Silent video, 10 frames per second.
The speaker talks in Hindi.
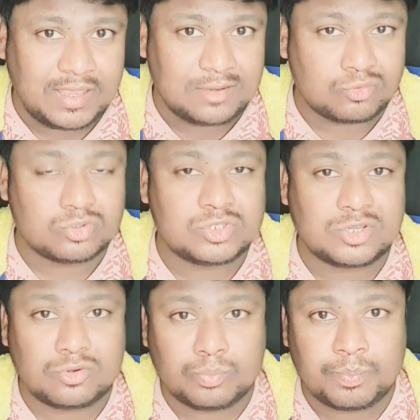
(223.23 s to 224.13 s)
हेड कोच
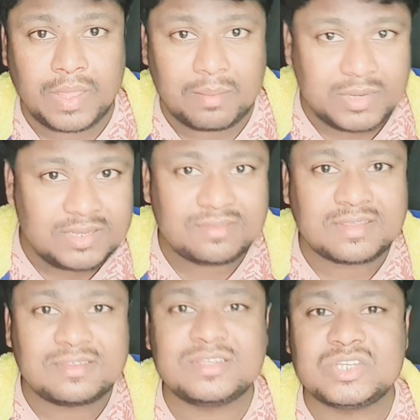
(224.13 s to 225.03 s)
के रूप में अभी
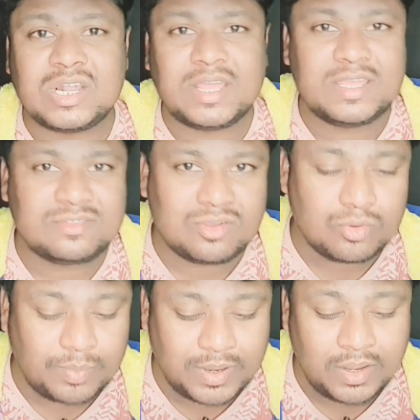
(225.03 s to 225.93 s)
डिस्कशन चल रहा है इसके
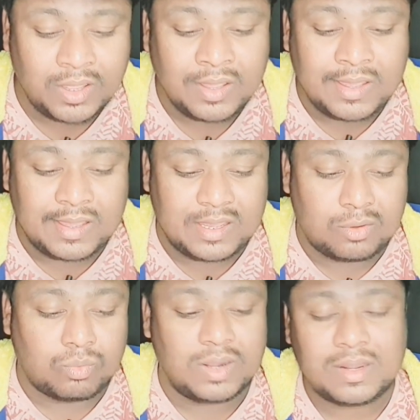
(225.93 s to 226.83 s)
ऊपर
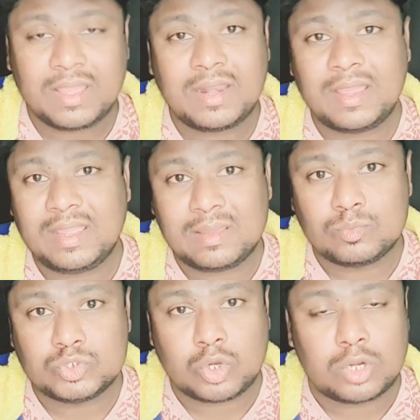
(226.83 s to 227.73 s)
वन कह रहा है कि
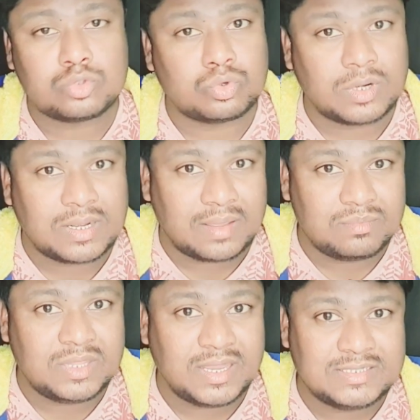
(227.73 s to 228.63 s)
मुझे और थोड़ा
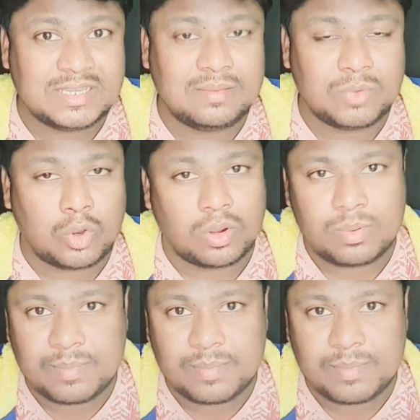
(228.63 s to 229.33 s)
टाइम दिया जाए मैं और भी